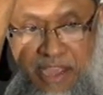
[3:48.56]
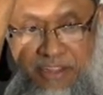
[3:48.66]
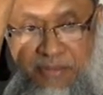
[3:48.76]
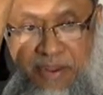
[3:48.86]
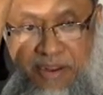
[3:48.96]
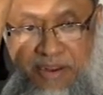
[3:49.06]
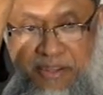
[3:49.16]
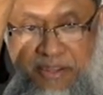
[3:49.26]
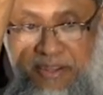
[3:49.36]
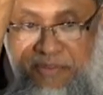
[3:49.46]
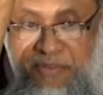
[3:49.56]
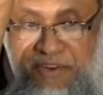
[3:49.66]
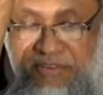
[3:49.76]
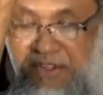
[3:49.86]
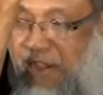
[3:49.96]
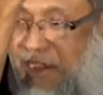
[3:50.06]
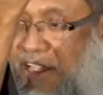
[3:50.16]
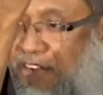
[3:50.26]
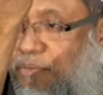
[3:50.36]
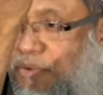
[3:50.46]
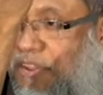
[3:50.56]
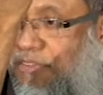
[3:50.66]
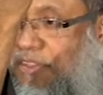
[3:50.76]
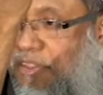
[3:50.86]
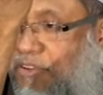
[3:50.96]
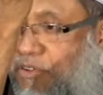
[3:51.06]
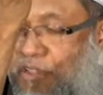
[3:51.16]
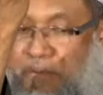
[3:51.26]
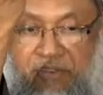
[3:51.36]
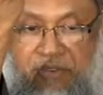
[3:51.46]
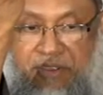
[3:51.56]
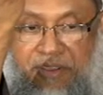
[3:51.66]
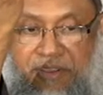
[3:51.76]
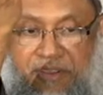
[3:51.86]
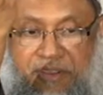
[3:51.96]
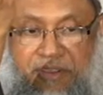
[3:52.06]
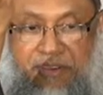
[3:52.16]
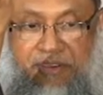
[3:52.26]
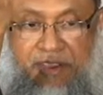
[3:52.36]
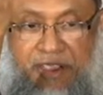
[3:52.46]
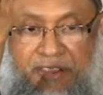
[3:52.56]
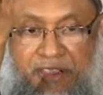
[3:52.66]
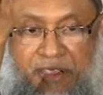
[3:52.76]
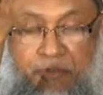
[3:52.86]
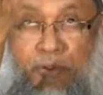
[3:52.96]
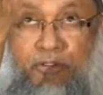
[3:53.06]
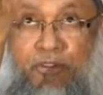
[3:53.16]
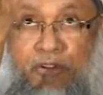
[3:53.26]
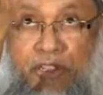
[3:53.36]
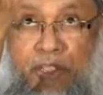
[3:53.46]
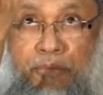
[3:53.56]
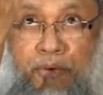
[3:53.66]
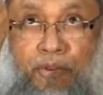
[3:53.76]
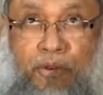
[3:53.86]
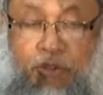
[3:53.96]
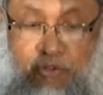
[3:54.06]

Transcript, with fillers: আসমানের ফেরেস্তারা হাঁস মুরগির চিৎকার শুনতে পাচ্ছে সেখান থেকে প্রস্তর নিক্ষেপ করতে করতে